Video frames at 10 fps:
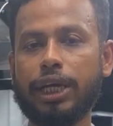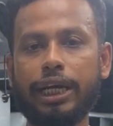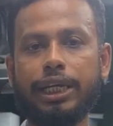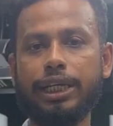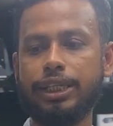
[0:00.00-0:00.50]

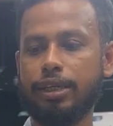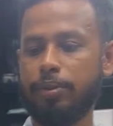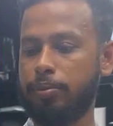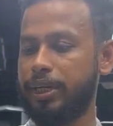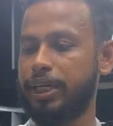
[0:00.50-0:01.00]
জায়গায় নিয়ে যেতে
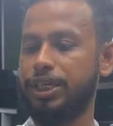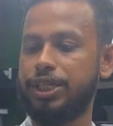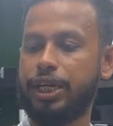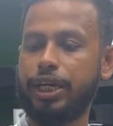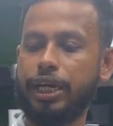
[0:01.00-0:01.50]
পারবেন
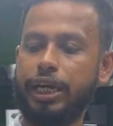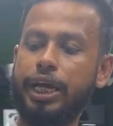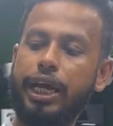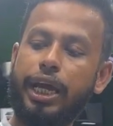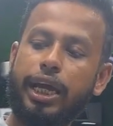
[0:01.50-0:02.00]
কিচেনের হ্যাঁ
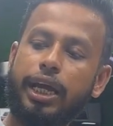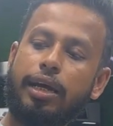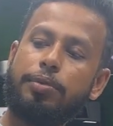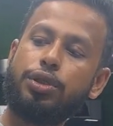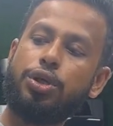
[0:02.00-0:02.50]
এখানে
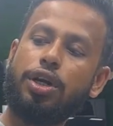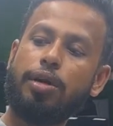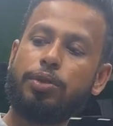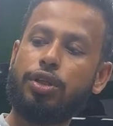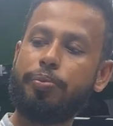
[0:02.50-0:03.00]
আপনার
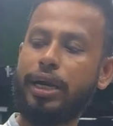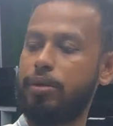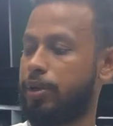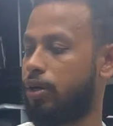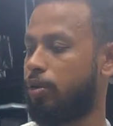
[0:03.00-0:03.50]
ঝর্নার মতন পানি
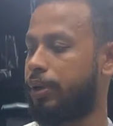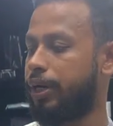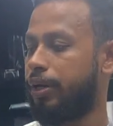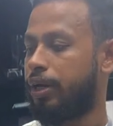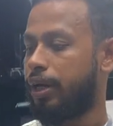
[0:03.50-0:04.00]
বের হবে
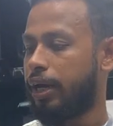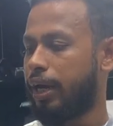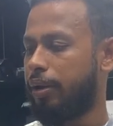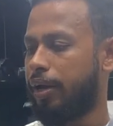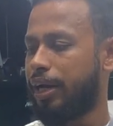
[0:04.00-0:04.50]

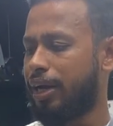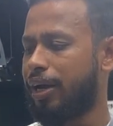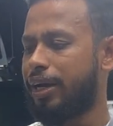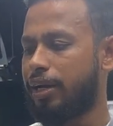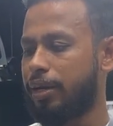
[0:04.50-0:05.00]
হ্যাঁ এটা
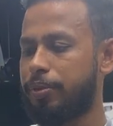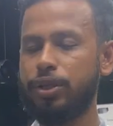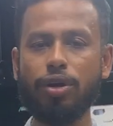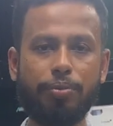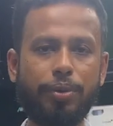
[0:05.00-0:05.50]
এটার
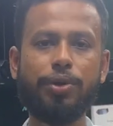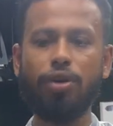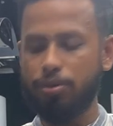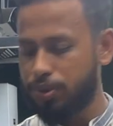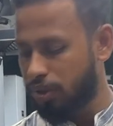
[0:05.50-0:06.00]
ভিতরেও বিভিন্ন
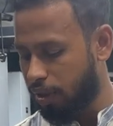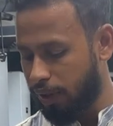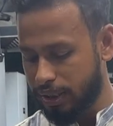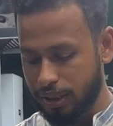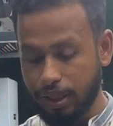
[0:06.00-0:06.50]
অপশন
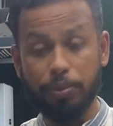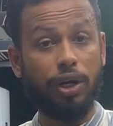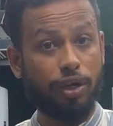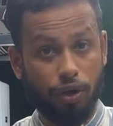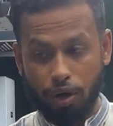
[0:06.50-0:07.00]
দেওয়া আছে যেমন
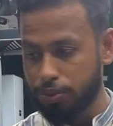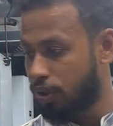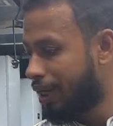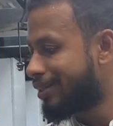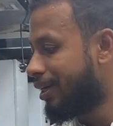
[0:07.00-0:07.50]
লিকুইড
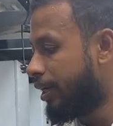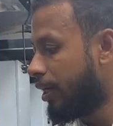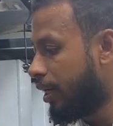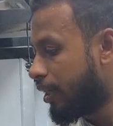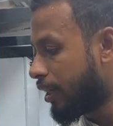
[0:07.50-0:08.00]
অপশন আছে
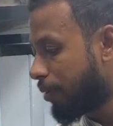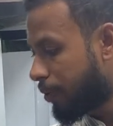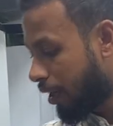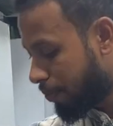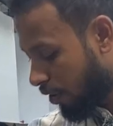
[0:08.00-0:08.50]

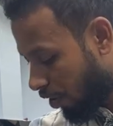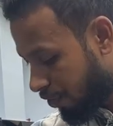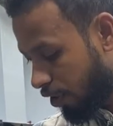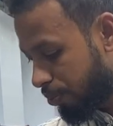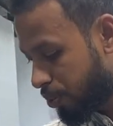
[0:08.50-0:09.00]
তারপরে আপনার
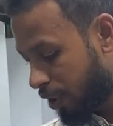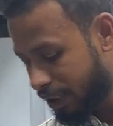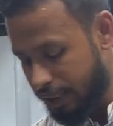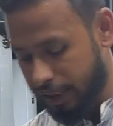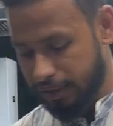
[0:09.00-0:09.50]
নফের অপশন
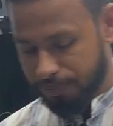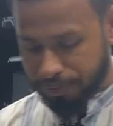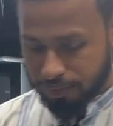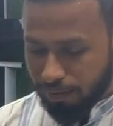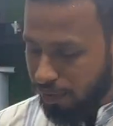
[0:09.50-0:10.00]
আছে
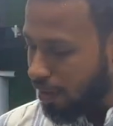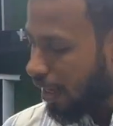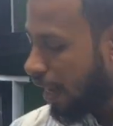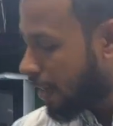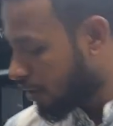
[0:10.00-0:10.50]
আর